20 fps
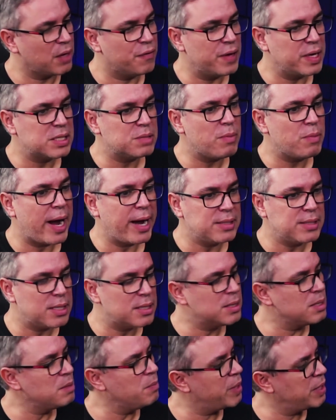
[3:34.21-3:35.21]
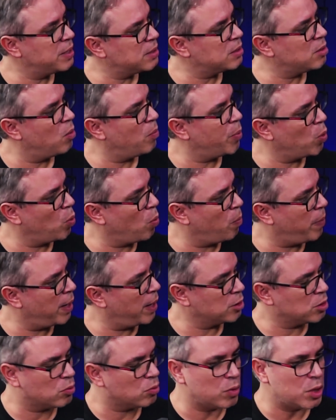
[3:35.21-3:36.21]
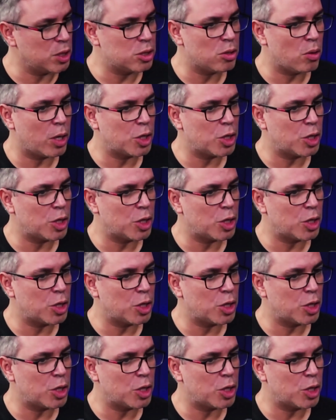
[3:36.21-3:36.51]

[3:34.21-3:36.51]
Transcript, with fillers: vez mais as empresas estão preocupadas com isso.